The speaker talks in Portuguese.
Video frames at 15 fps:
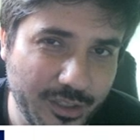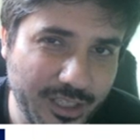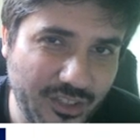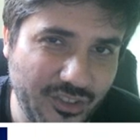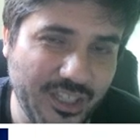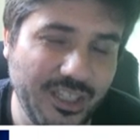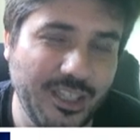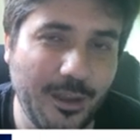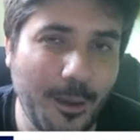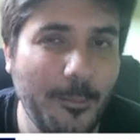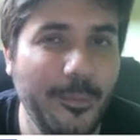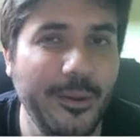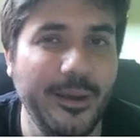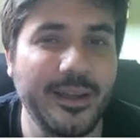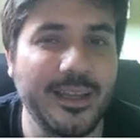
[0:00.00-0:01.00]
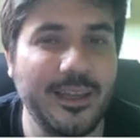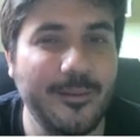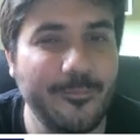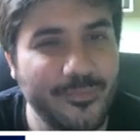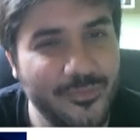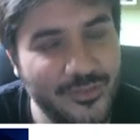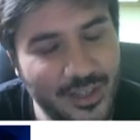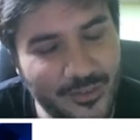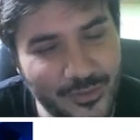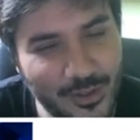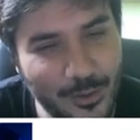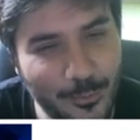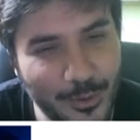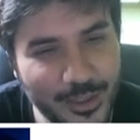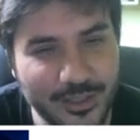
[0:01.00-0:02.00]
adquirindo a Bang, já
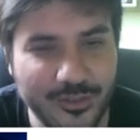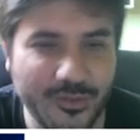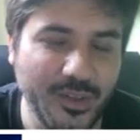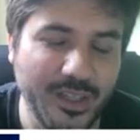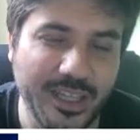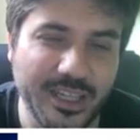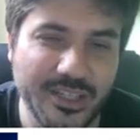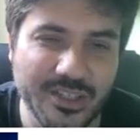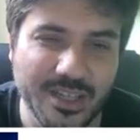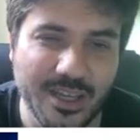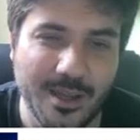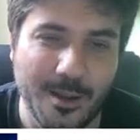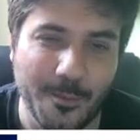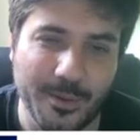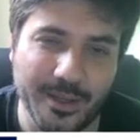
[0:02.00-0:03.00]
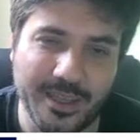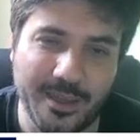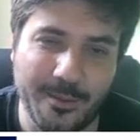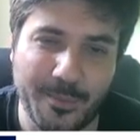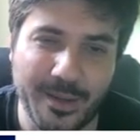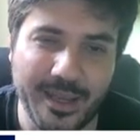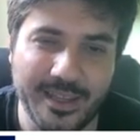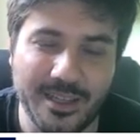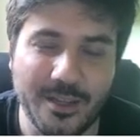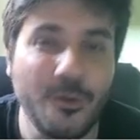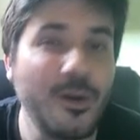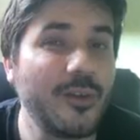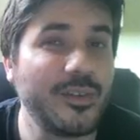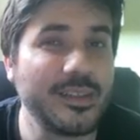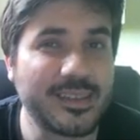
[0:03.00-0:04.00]
fica um pouquinho diferente porque para ela
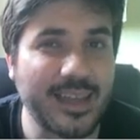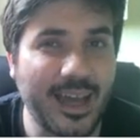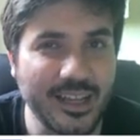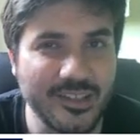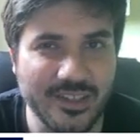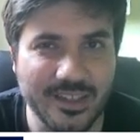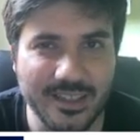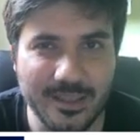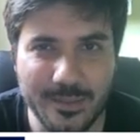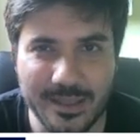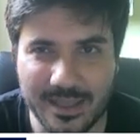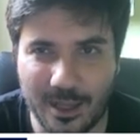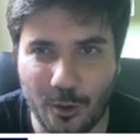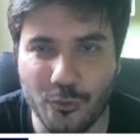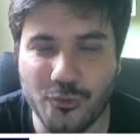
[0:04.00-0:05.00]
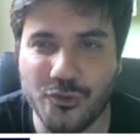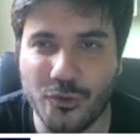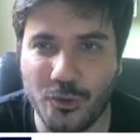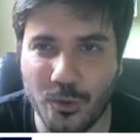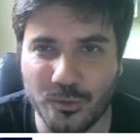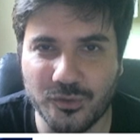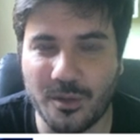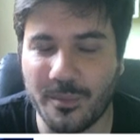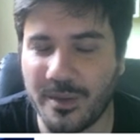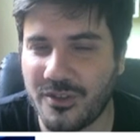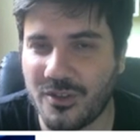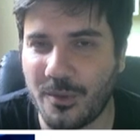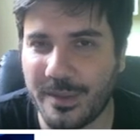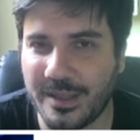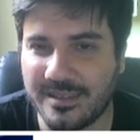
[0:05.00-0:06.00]
não é vantagem limitar o jogo
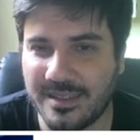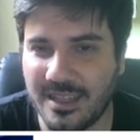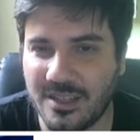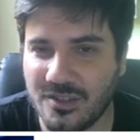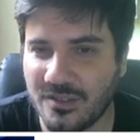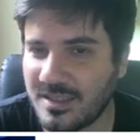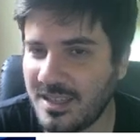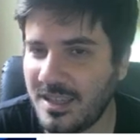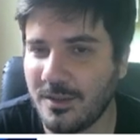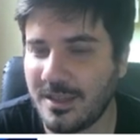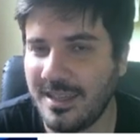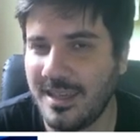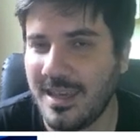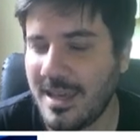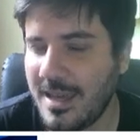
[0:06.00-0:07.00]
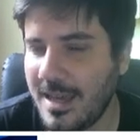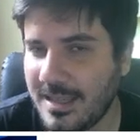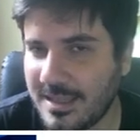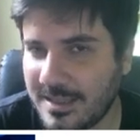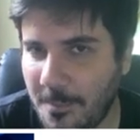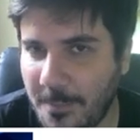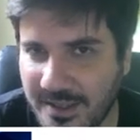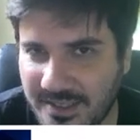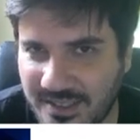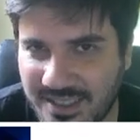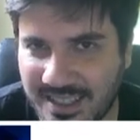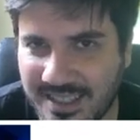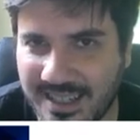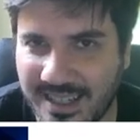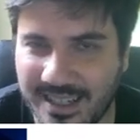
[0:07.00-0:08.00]
somente ao PlayStation, sendo que ela depende
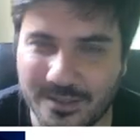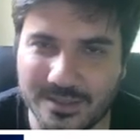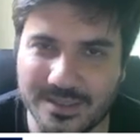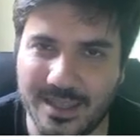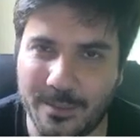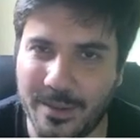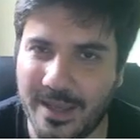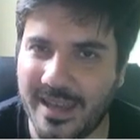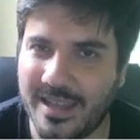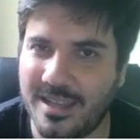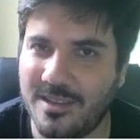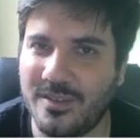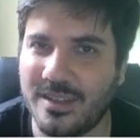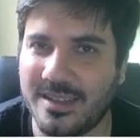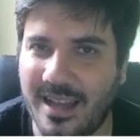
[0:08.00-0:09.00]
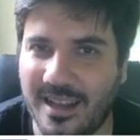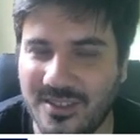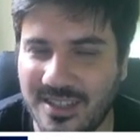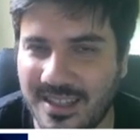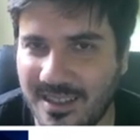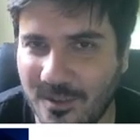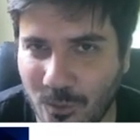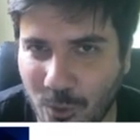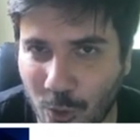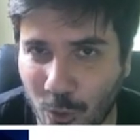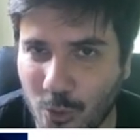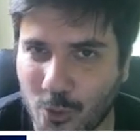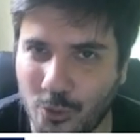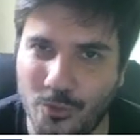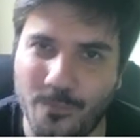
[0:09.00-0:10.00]
de ganhos, né? Para ela é vantagem
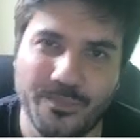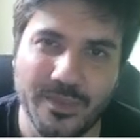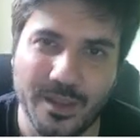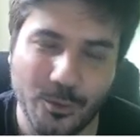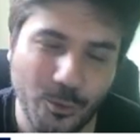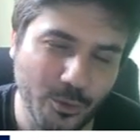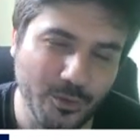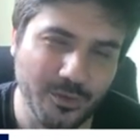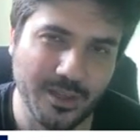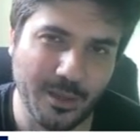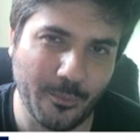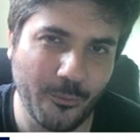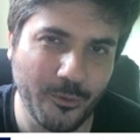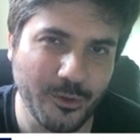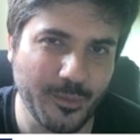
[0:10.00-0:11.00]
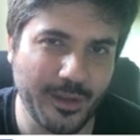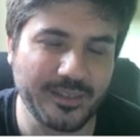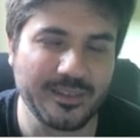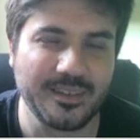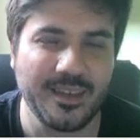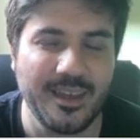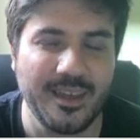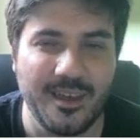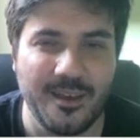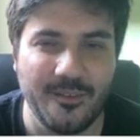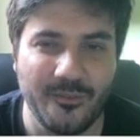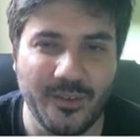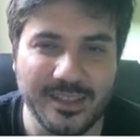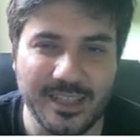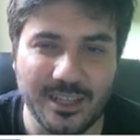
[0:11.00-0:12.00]
lucro. Lucro que é muito mais
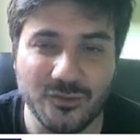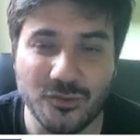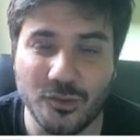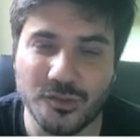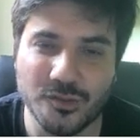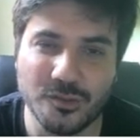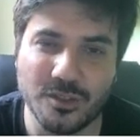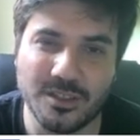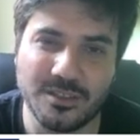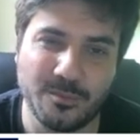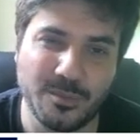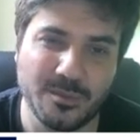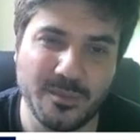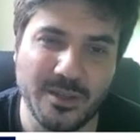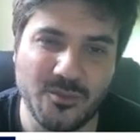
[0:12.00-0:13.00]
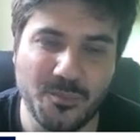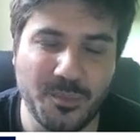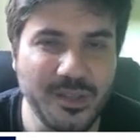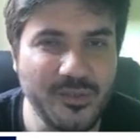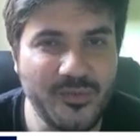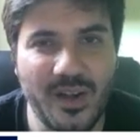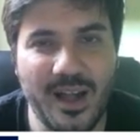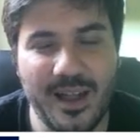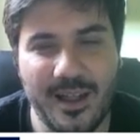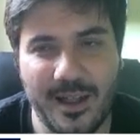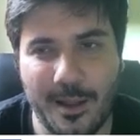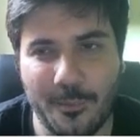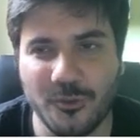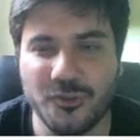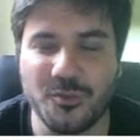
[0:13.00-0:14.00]
vantajoso do que simplesmente privar
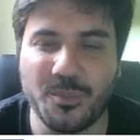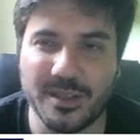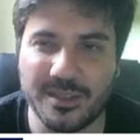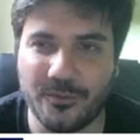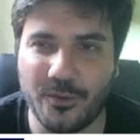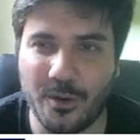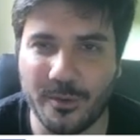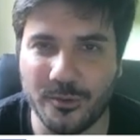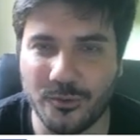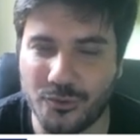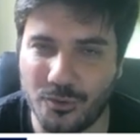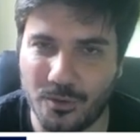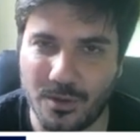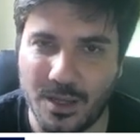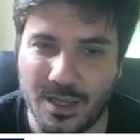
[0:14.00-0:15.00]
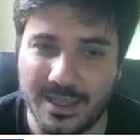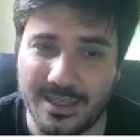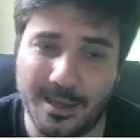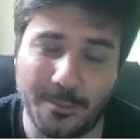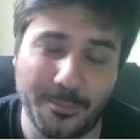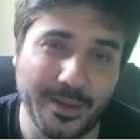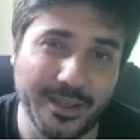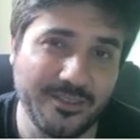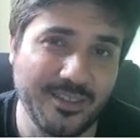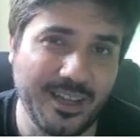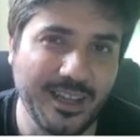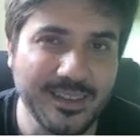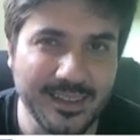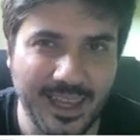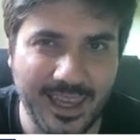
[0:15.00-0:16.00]
a multiplataforma do jogo. E a Bang
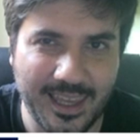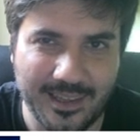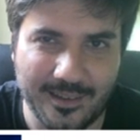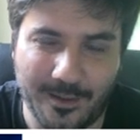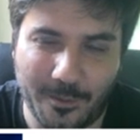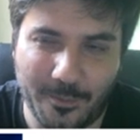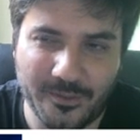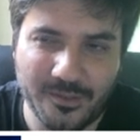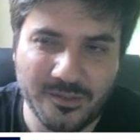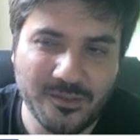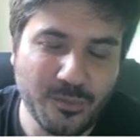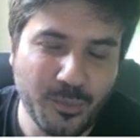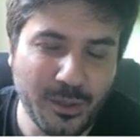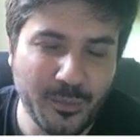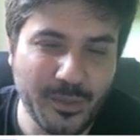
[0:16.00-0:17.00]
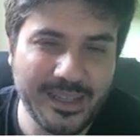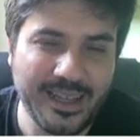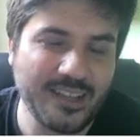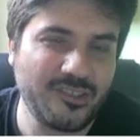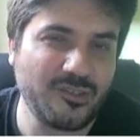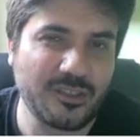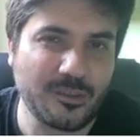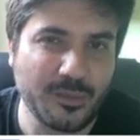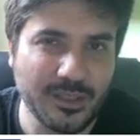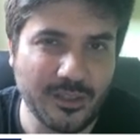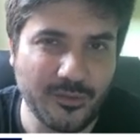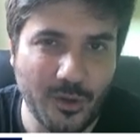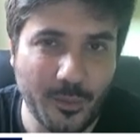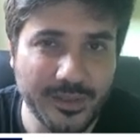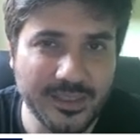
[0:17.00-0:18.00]
já tem a disponibilidade de outras
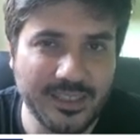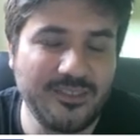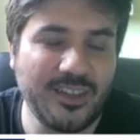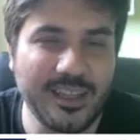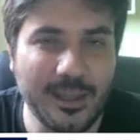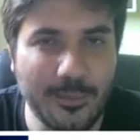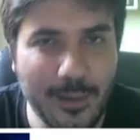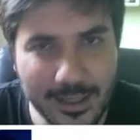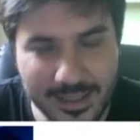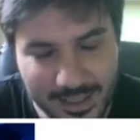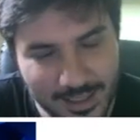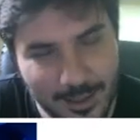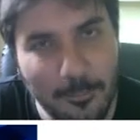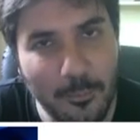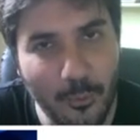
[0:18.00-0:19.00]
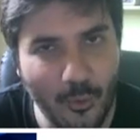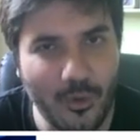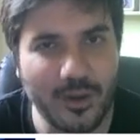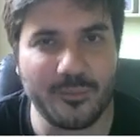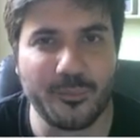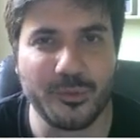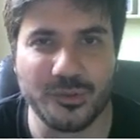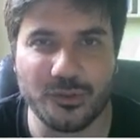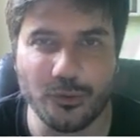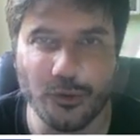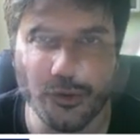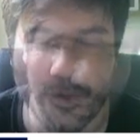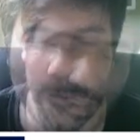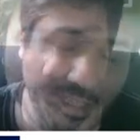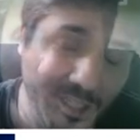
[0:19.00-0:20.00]
plataformas que já dá uma grana boa pro
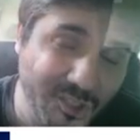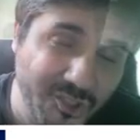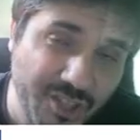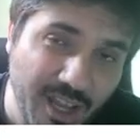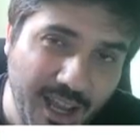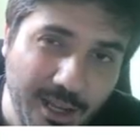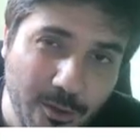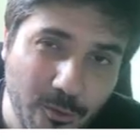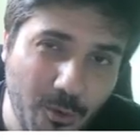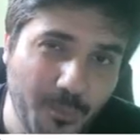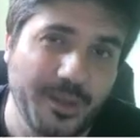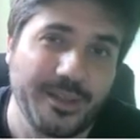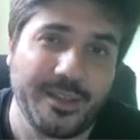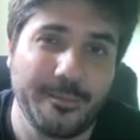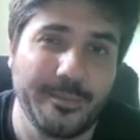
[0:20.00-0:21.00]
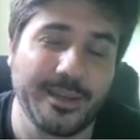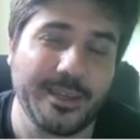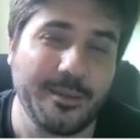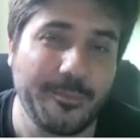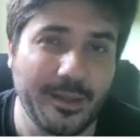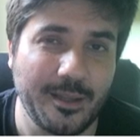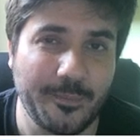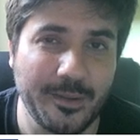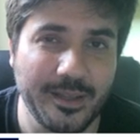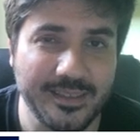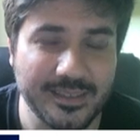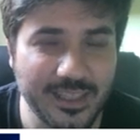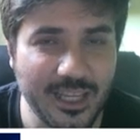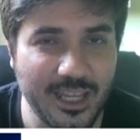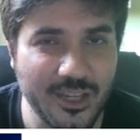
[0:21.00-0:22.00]
estúdio. Já a compra da Bang pela
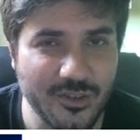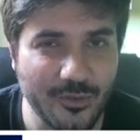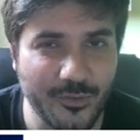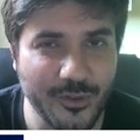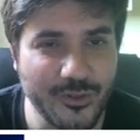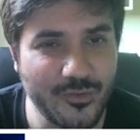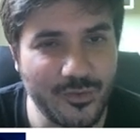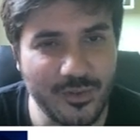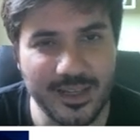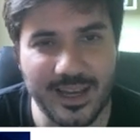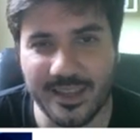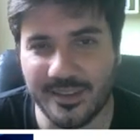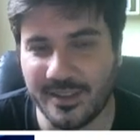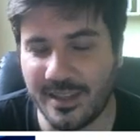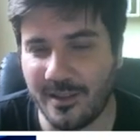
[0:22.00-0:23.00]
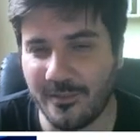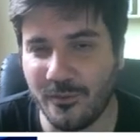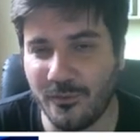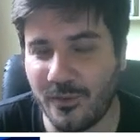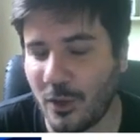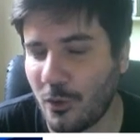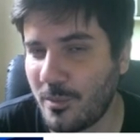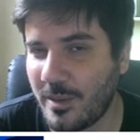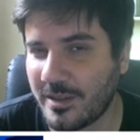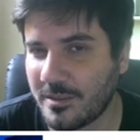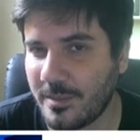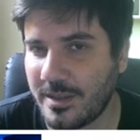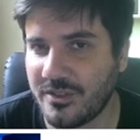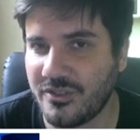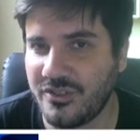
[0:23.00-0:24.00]
PlayStation foi divulgada na, num valor mais
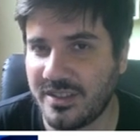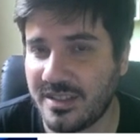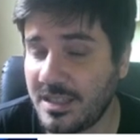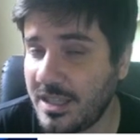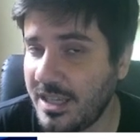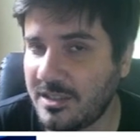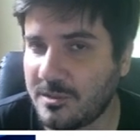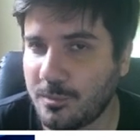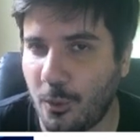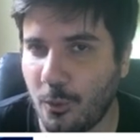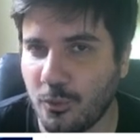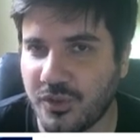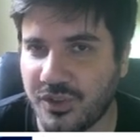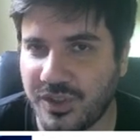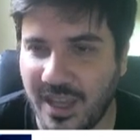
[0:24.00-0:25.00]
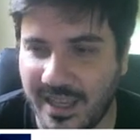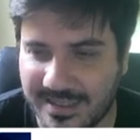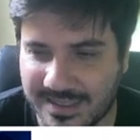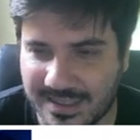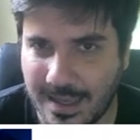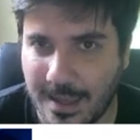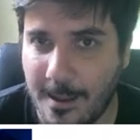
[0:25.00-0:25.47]
ou menos de 3.6